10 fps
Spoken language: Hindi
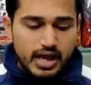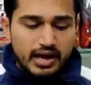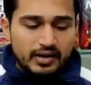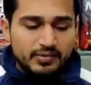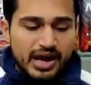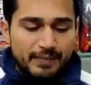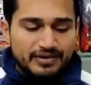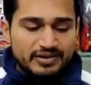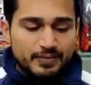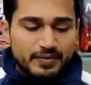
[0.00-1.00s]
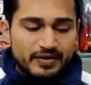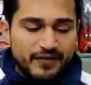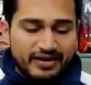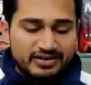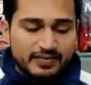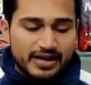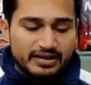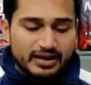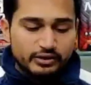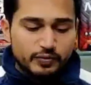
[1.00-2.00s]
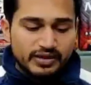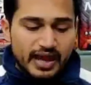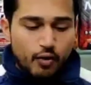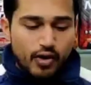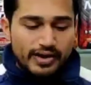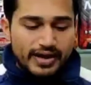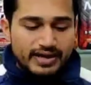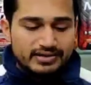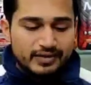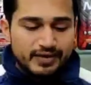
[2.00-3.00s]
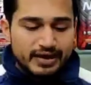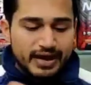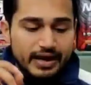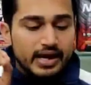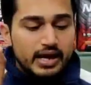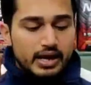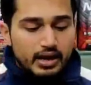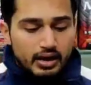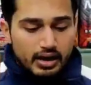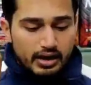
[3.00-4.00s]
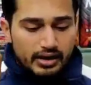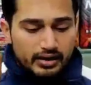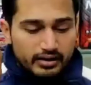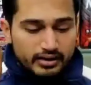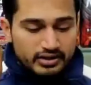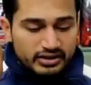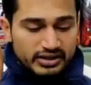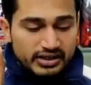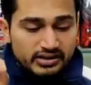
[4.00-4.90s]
अगर हम यहाँ पर सप्लीमेंट फैक्ट्स की बात करें तो बताया हुआ है कि एक सर्विंग है इसकी